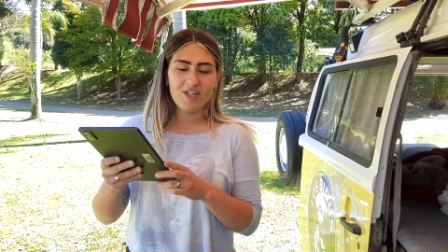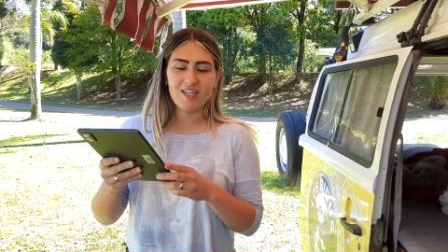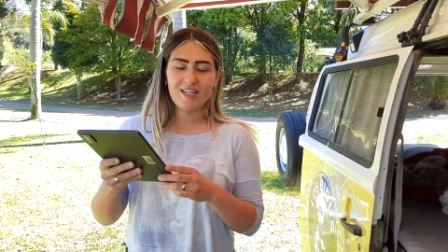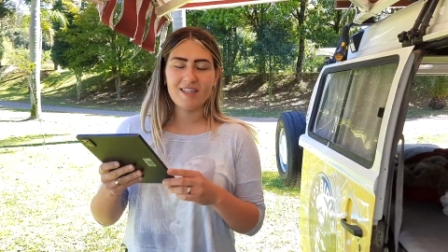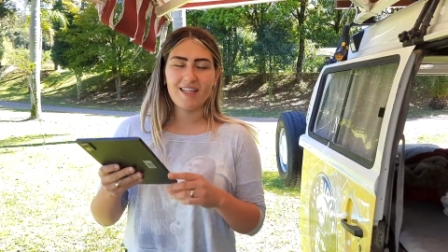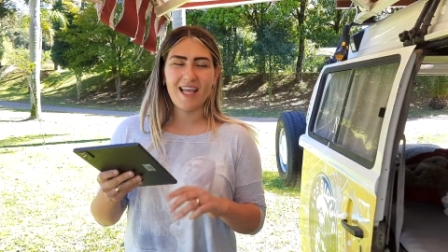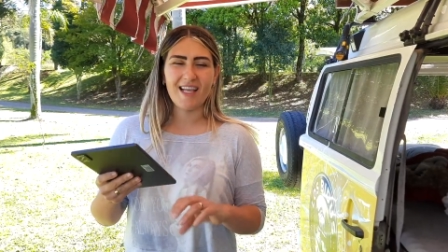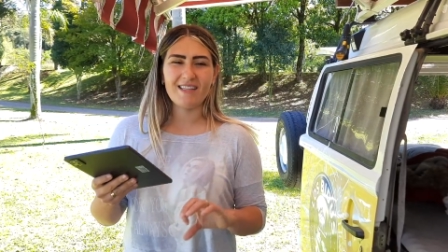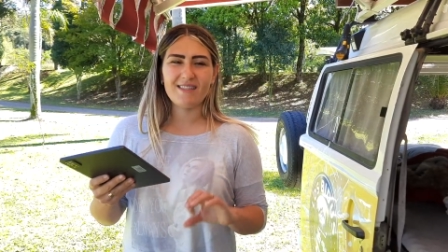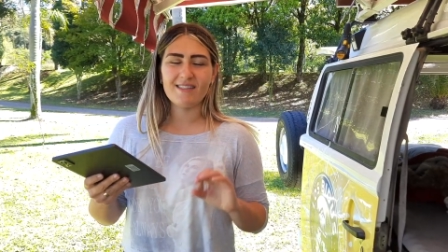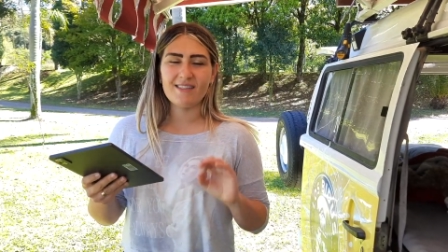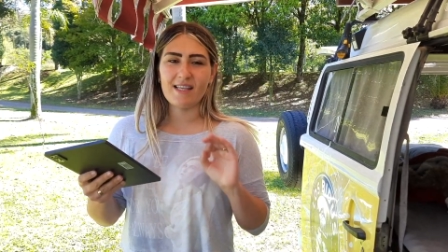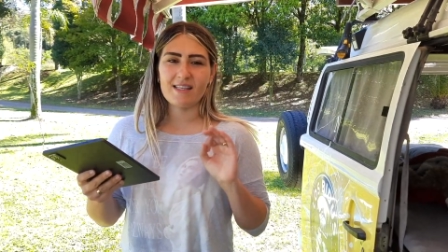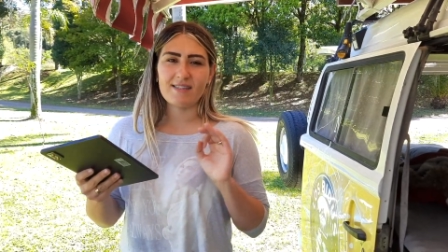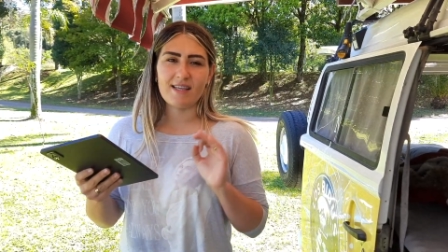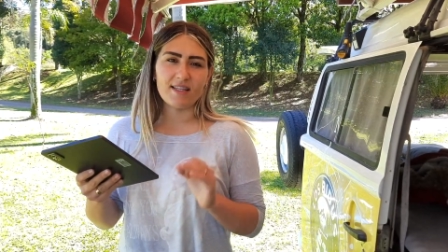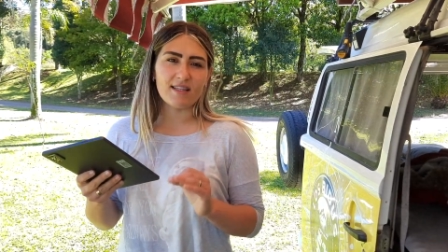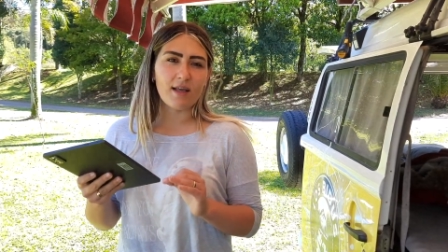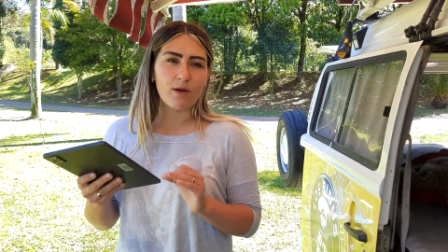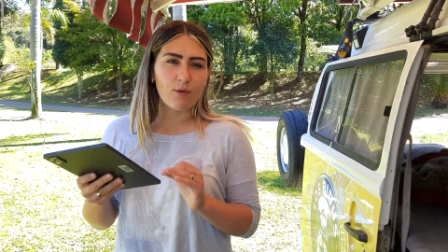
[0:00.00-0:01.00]
ele tem
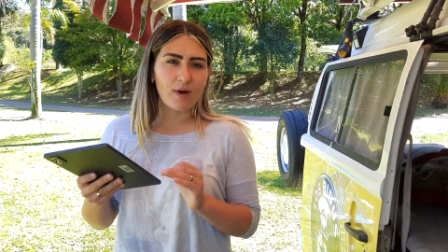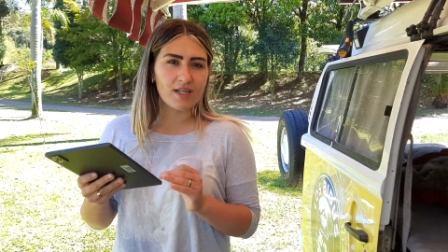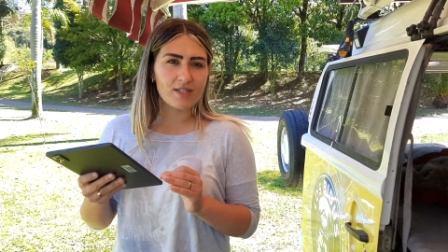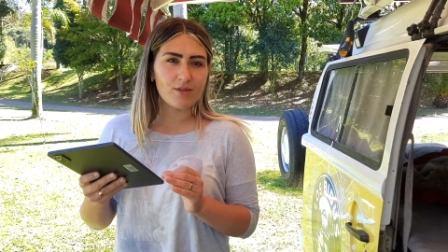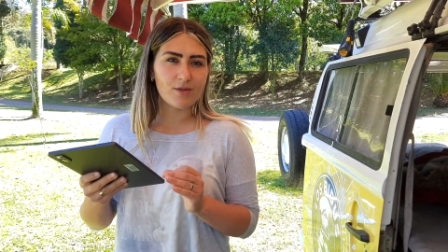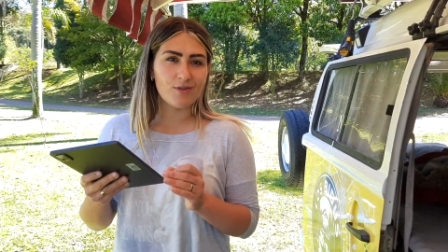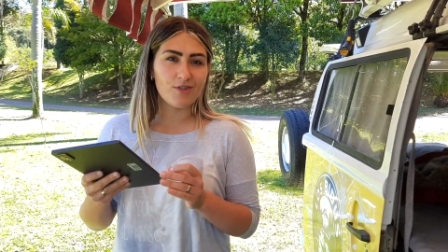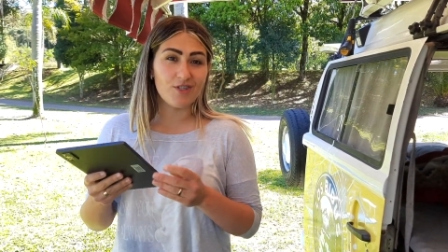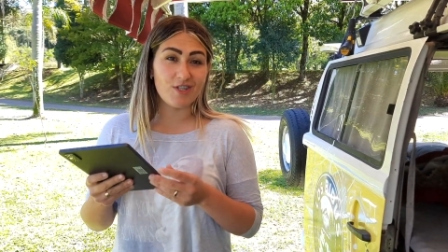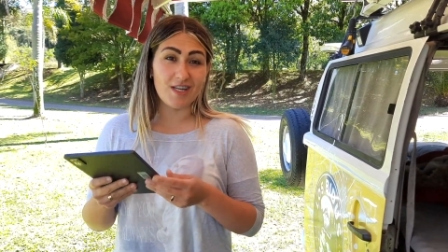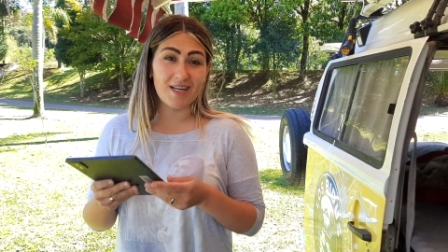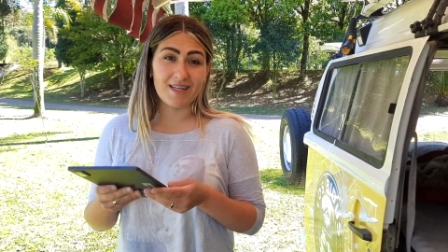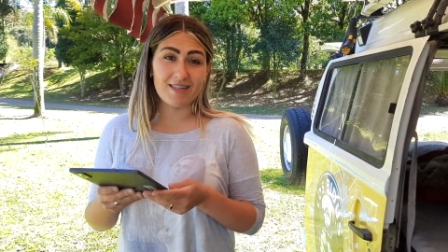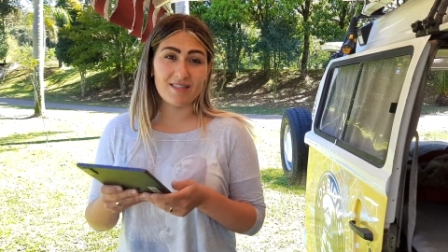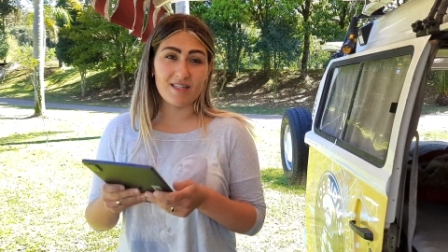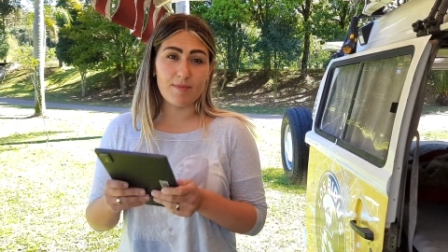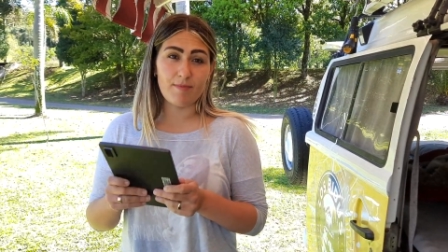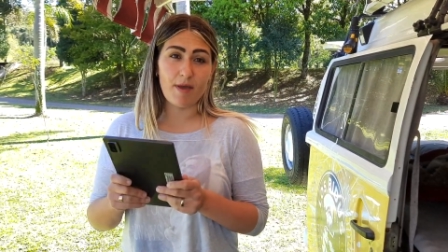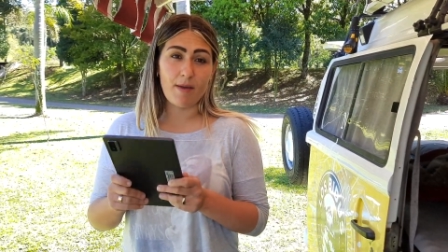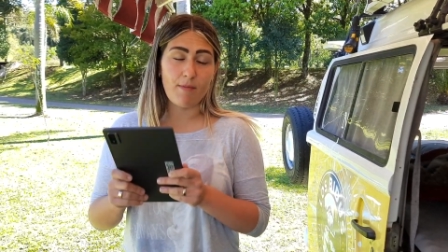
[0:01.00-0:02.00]
64 GB
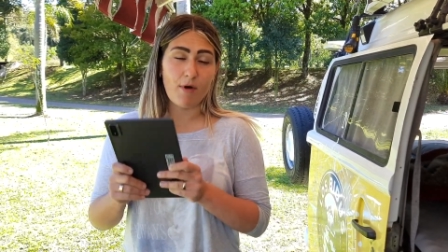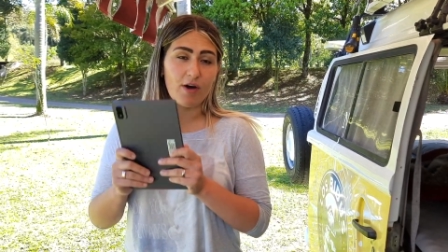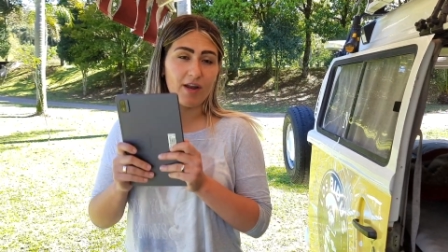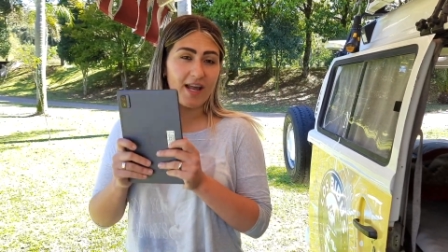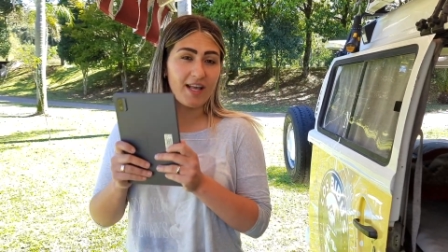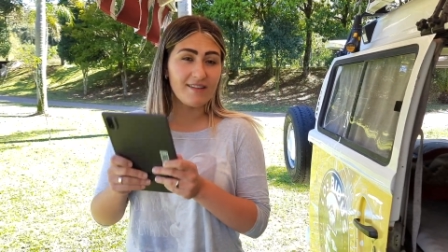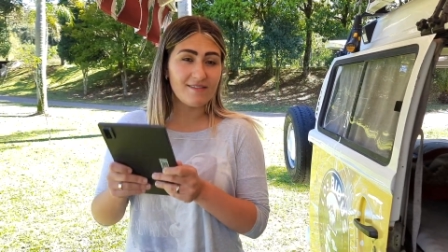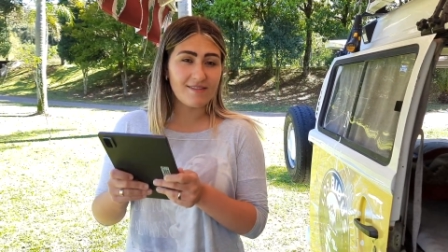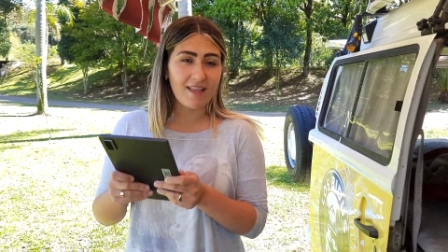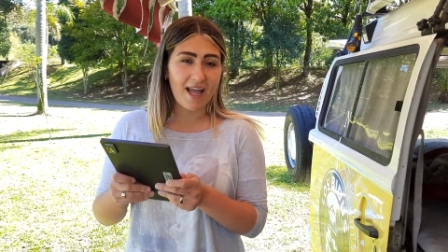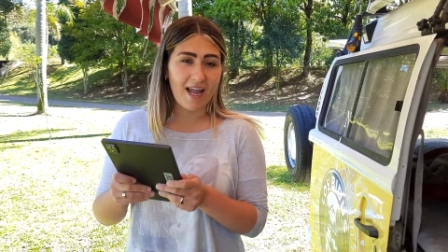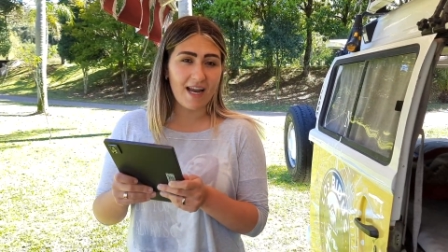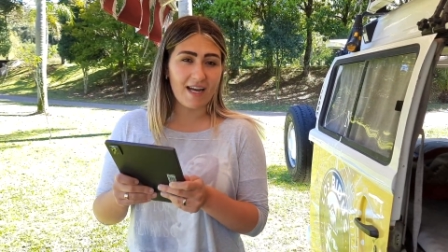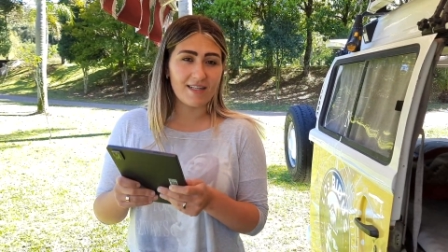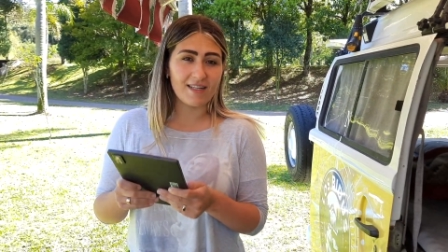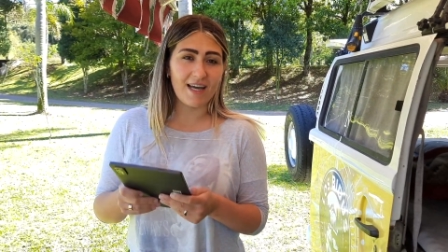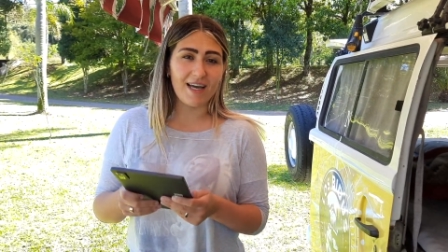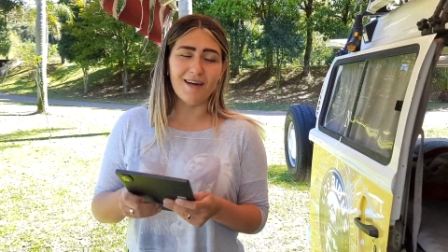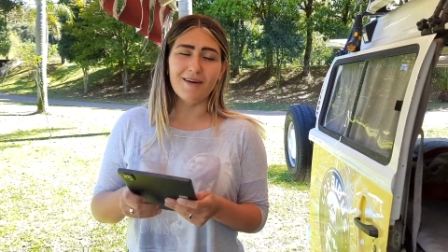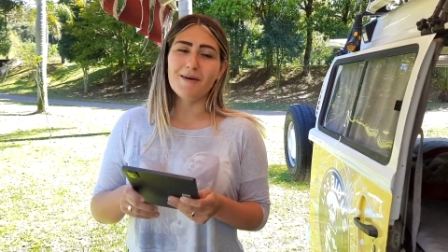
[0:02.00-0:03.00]
de memória
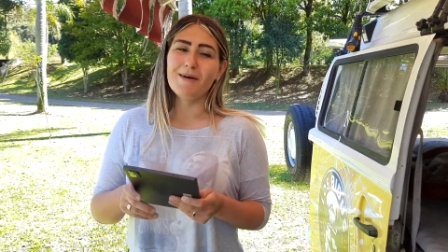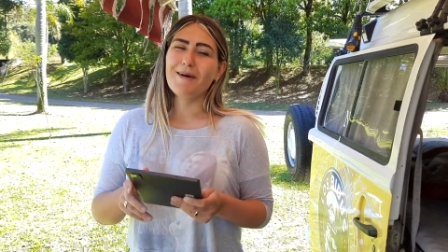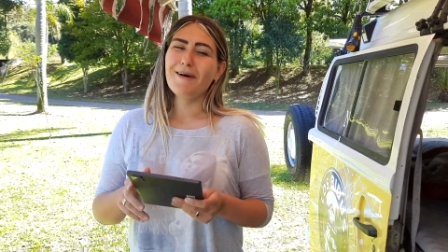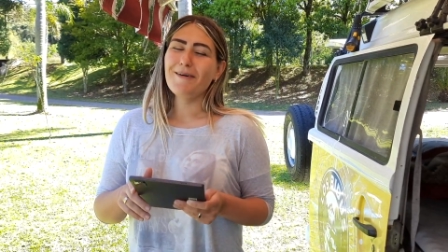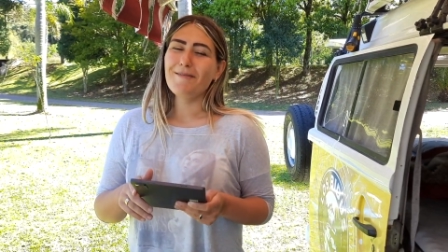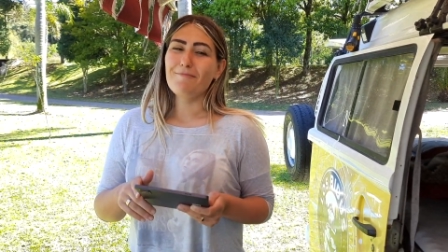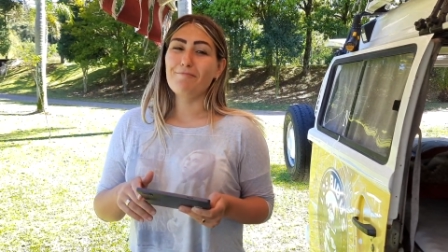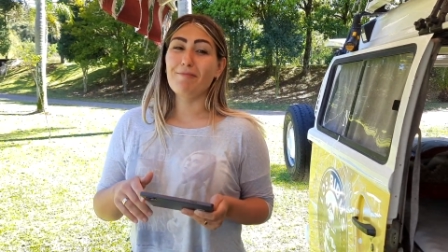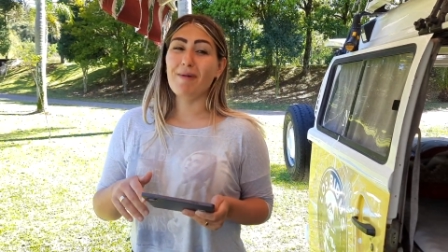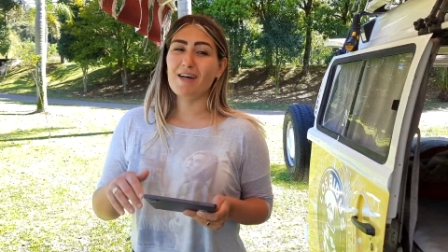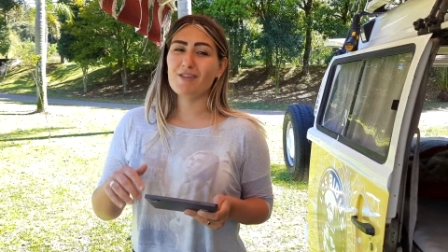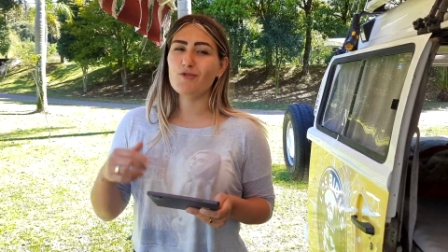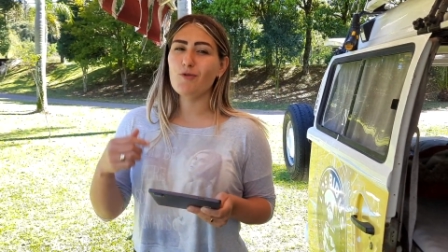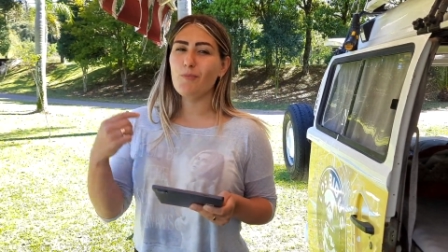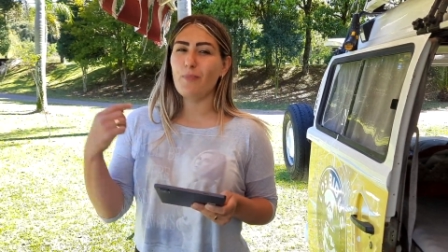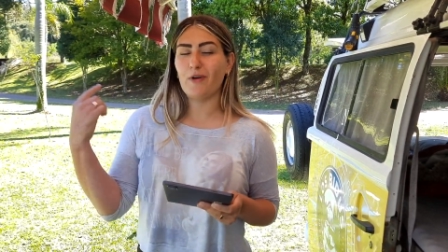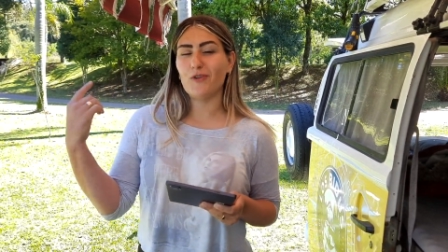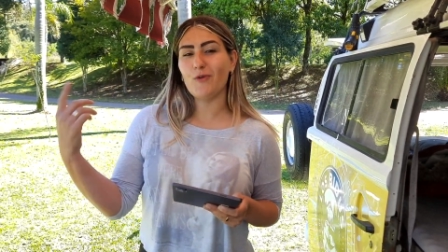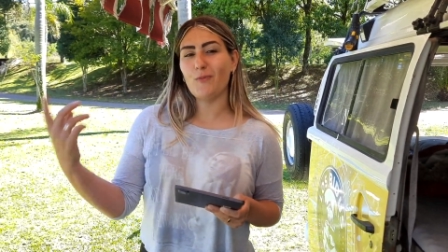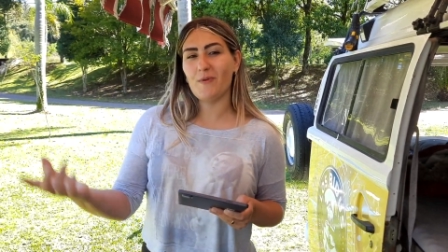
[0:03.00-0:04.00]
interna, mas um
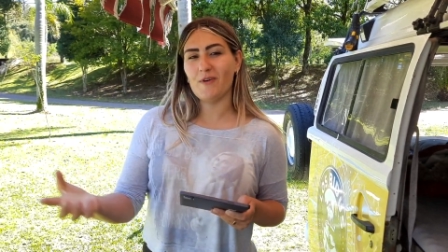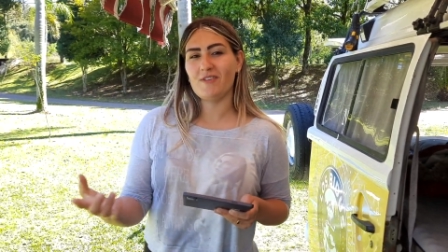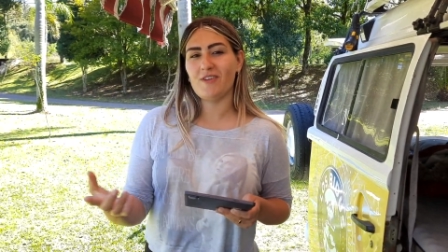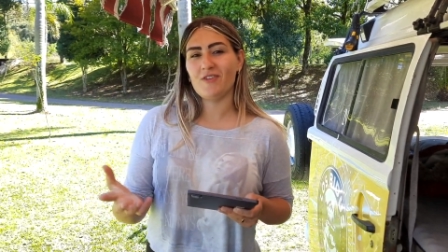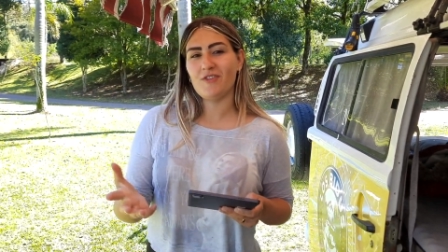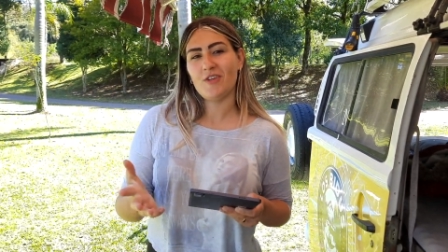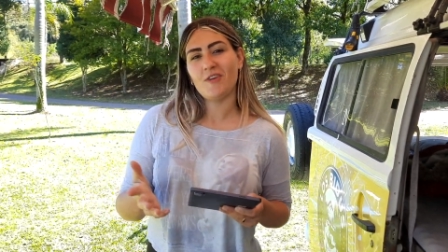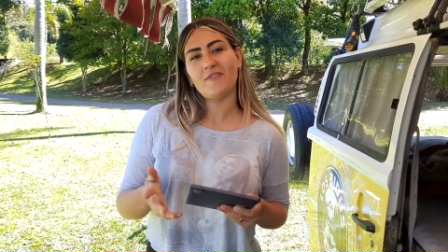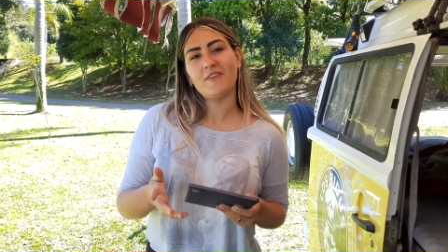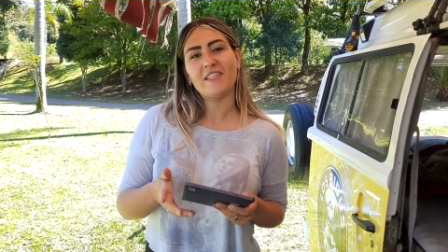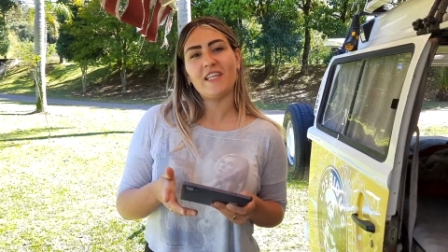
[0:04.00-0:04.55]
ponto positivo